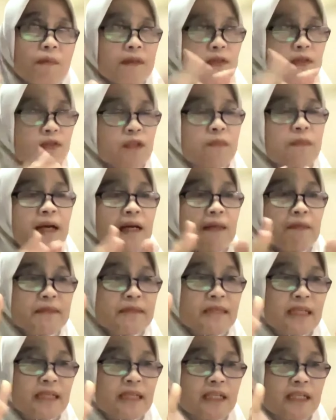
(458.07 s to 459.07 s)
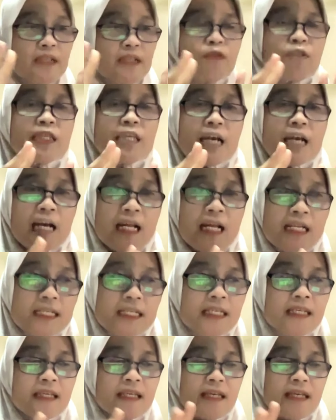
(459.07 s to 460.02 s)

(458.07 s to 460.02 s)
maksudnya makan besar itu tiga kali